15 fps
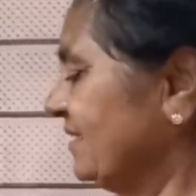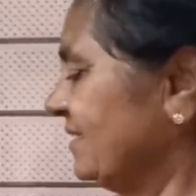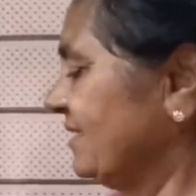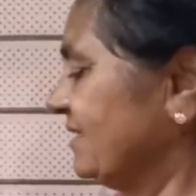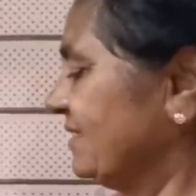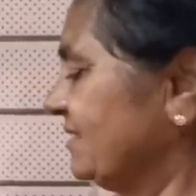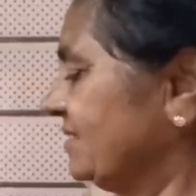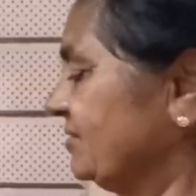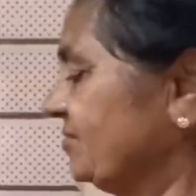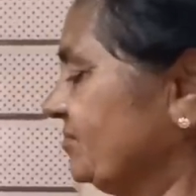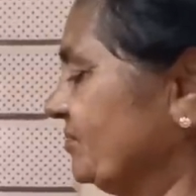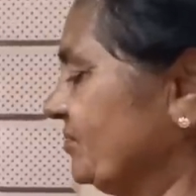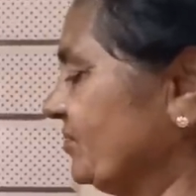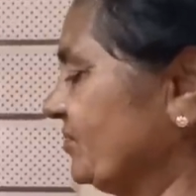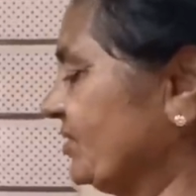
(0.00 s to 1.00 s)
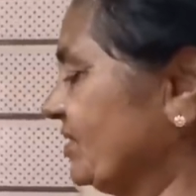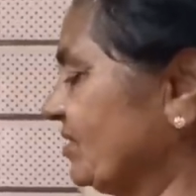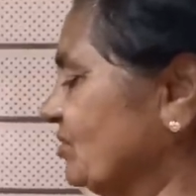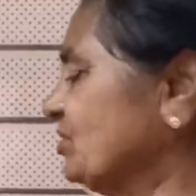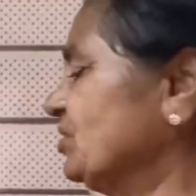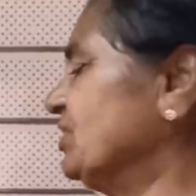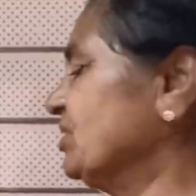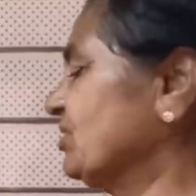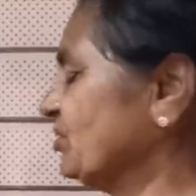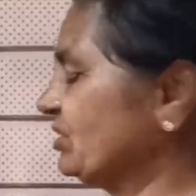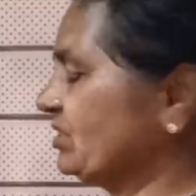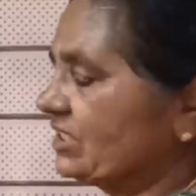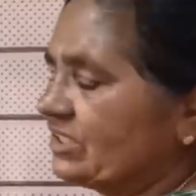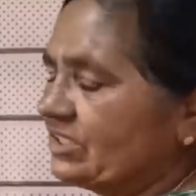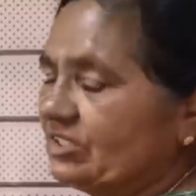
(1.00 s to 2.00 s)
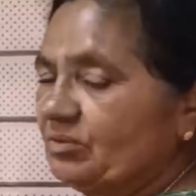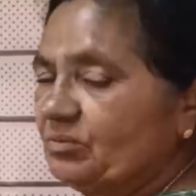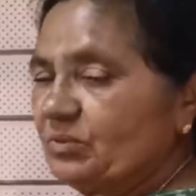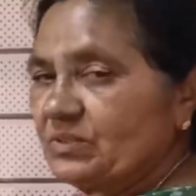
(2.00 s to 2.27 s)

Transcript: ఇక్కడ కొలత ఏంటంటే అత్తమ్మ చేసేది